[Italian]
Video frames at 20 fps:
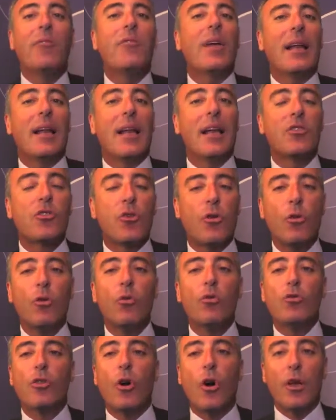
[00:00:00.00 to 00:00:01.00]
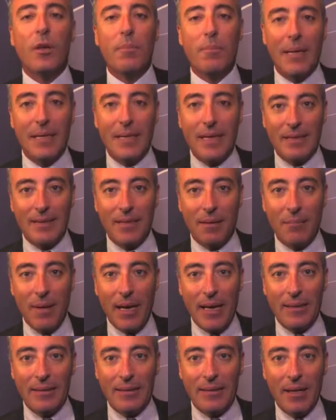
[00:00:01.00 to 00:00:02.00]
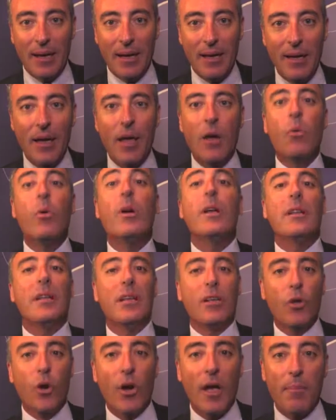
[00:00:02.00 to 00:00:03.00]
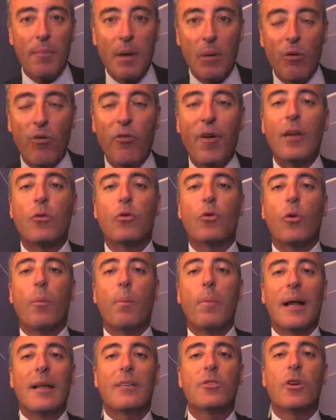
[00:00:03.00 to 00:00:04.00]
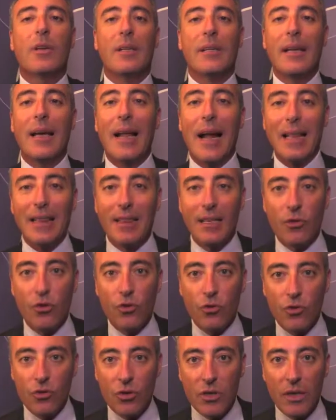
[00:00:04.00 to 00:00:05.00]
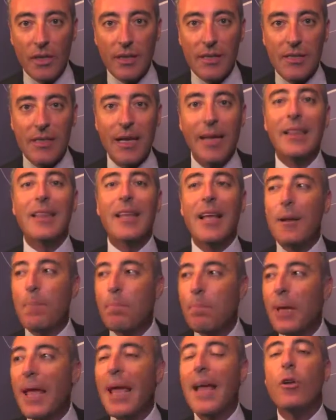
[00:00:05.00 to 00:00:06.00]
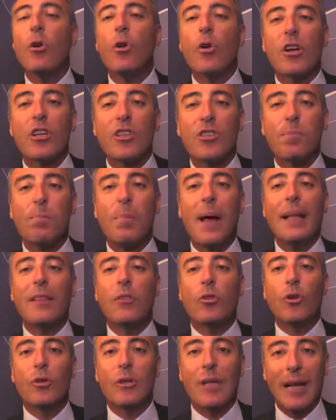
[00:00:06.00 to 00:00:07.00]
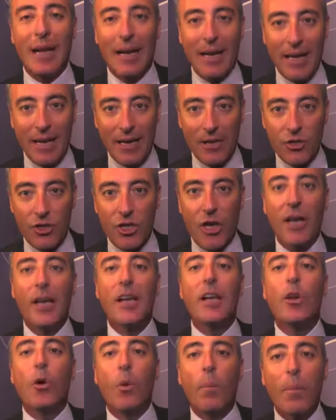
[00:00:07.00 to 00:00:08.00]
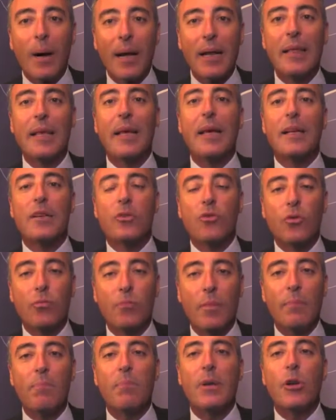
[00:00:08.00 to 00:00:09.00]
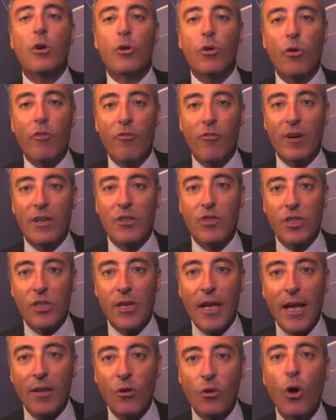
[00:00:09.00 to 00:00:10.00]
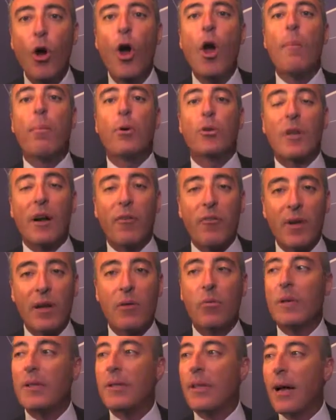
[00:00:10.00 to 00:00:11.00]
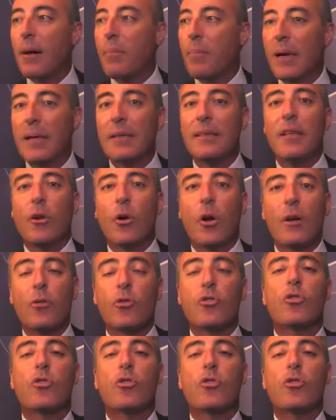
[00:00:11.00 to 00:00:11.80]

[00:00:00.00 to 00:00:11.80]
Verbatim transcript: viene escluso immediatamente. Quindi noi abbiamo fatto un'operazione di grande giustizia nel pieno rispetto della legge. In Lombardia nessun bambino non vaccinato potrà frequentare per intero anno